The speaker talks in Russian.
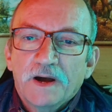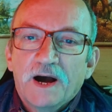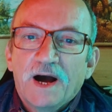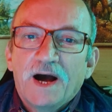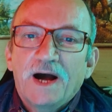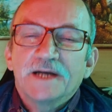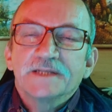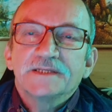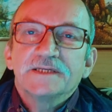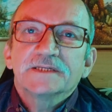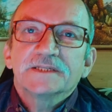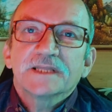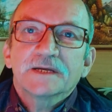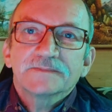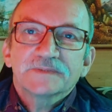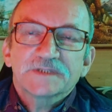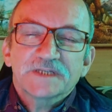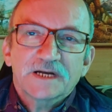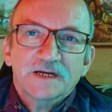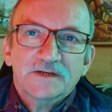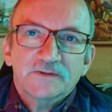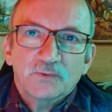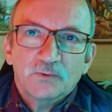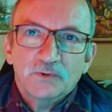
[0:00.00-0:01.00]
А они нам
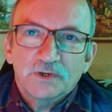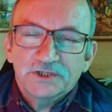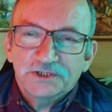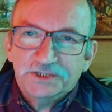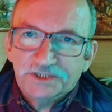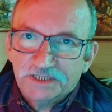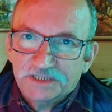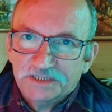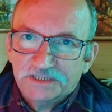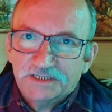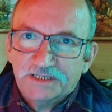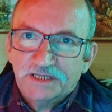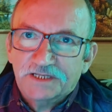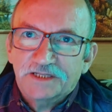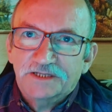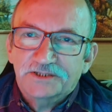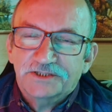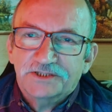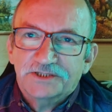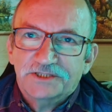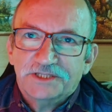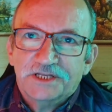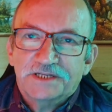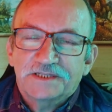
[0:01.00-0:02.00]
загнули
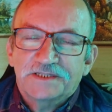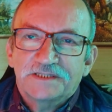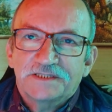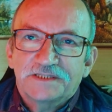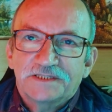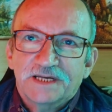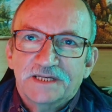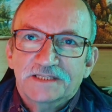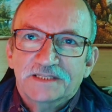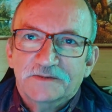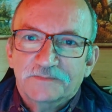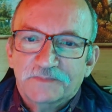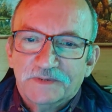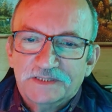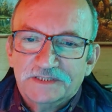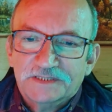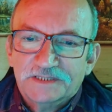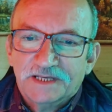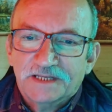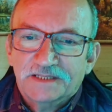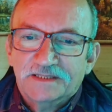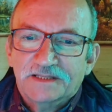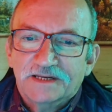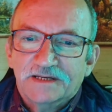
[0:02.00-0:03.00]

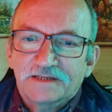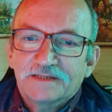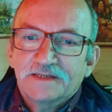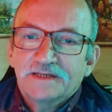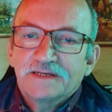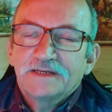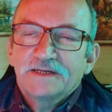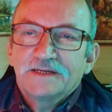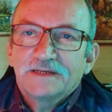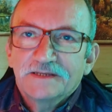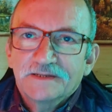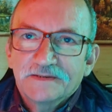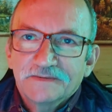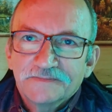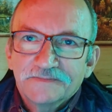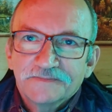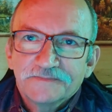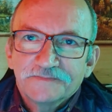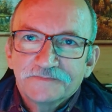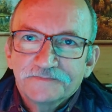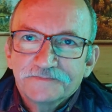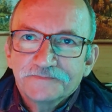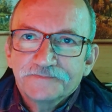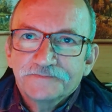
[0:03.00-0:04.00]
6,4%.
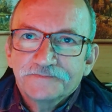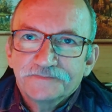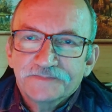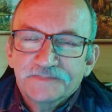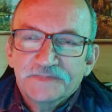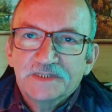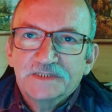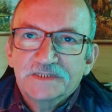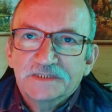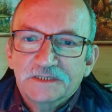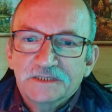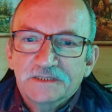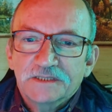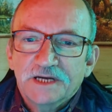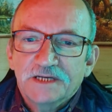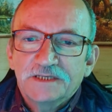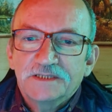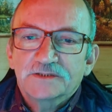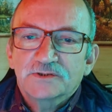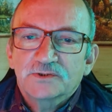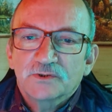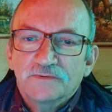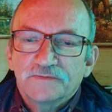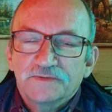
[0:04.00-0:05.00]
Ни
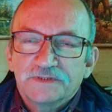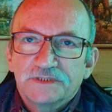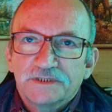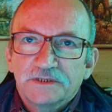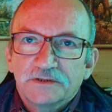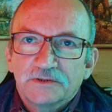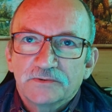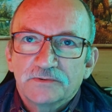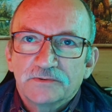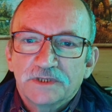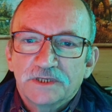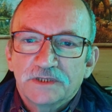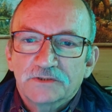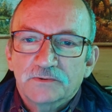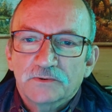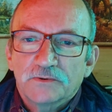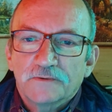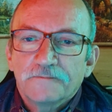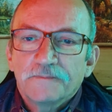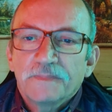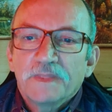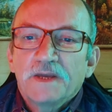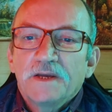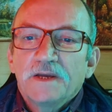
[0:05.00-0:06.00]
стыда и совести, говорю,
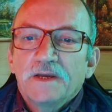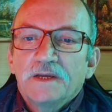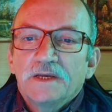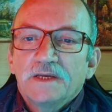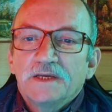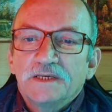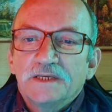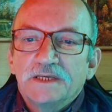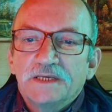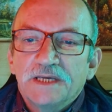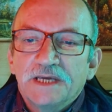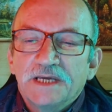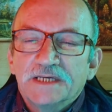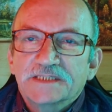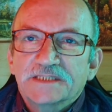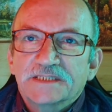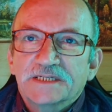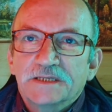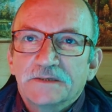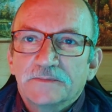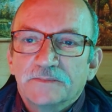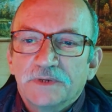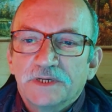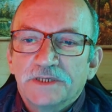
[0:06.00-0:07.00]
нету. И
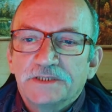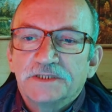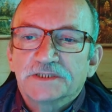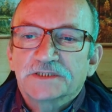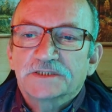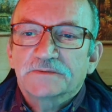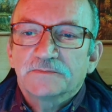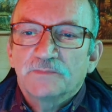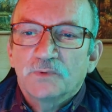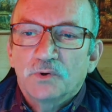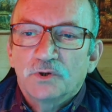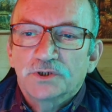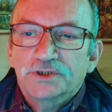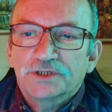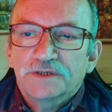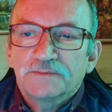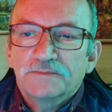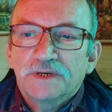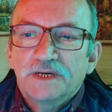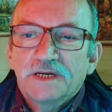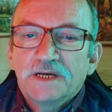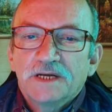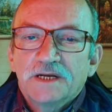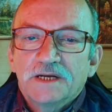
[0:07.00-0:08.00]
если мы не
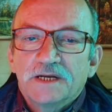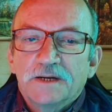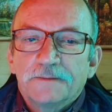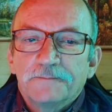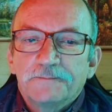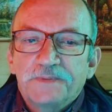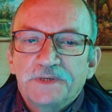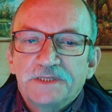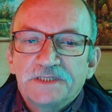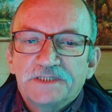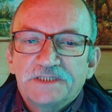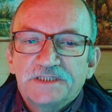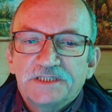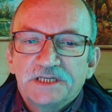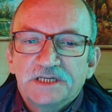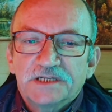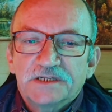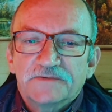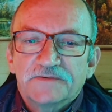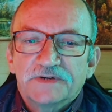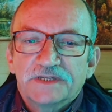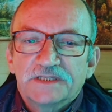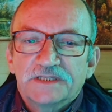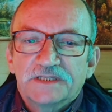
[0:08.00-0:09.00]
сможем
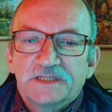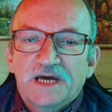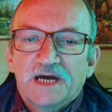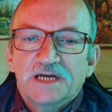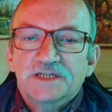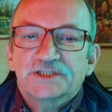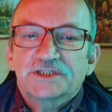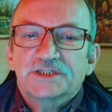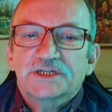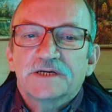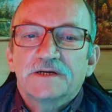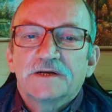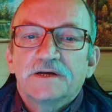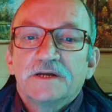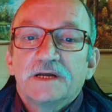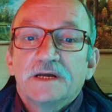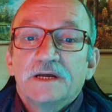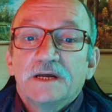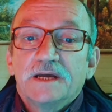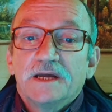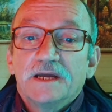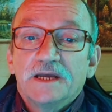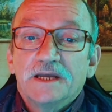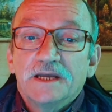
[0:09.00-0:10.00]
компенсировать даже
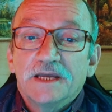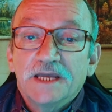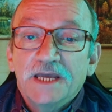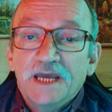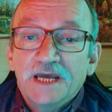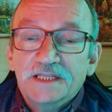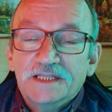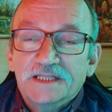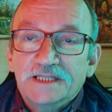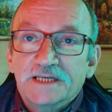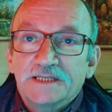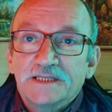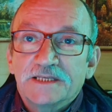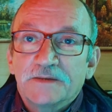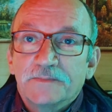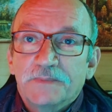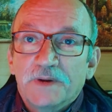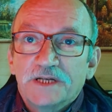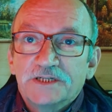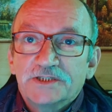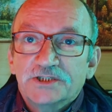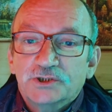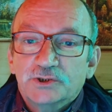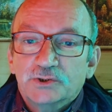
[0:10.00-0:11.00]
это
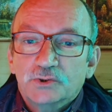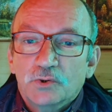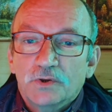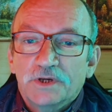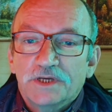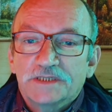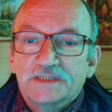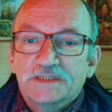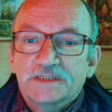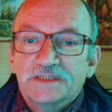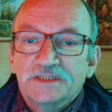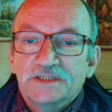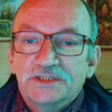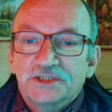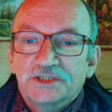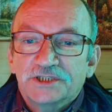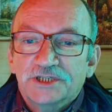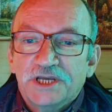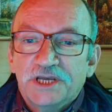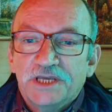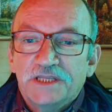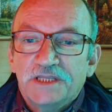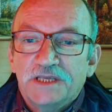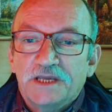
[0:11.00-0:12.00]
небольшое
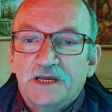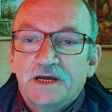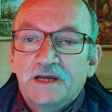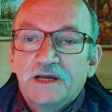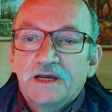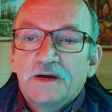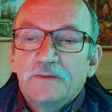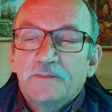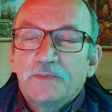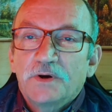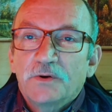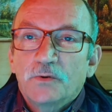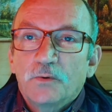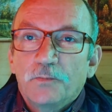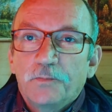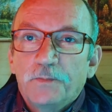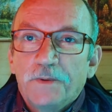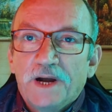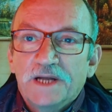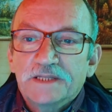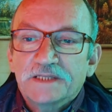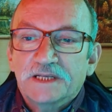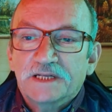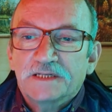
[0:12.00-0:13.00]
снижение
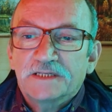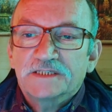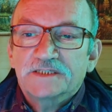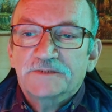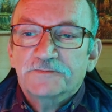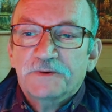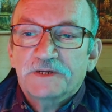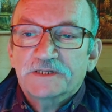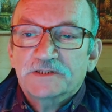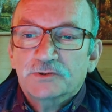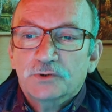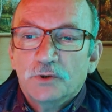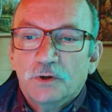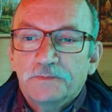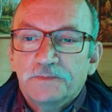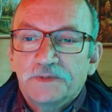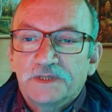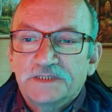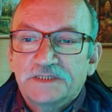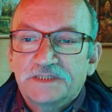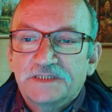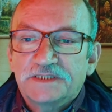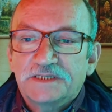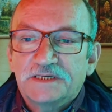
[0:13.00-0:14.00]
покупательной
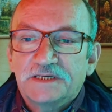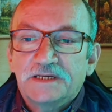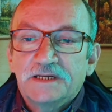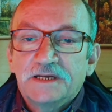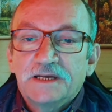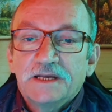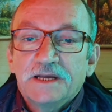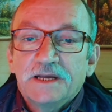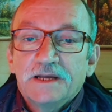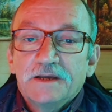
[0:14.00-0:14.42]
способности